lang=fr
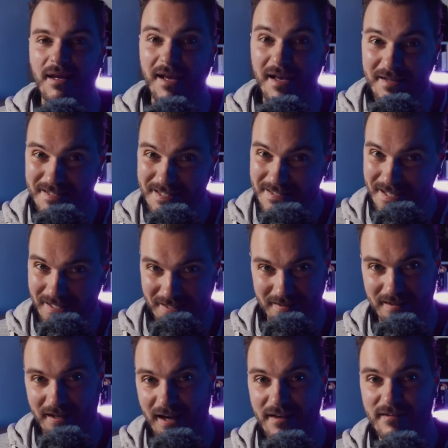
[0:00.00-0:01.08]
Et si ça
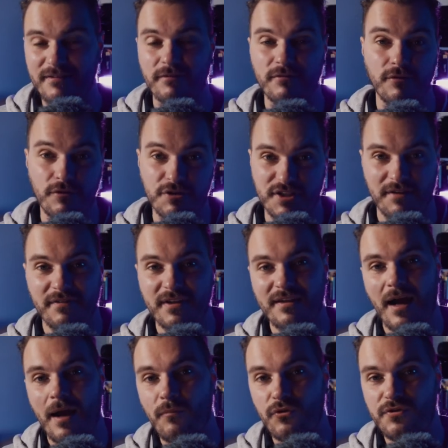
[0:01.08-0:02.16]
t'intéresse, euh, je t'invite
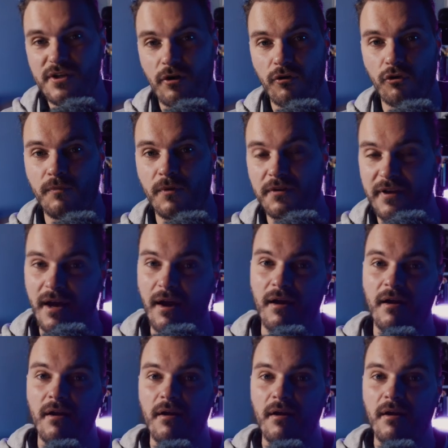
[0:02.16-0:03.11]
à me le dire en commentaire.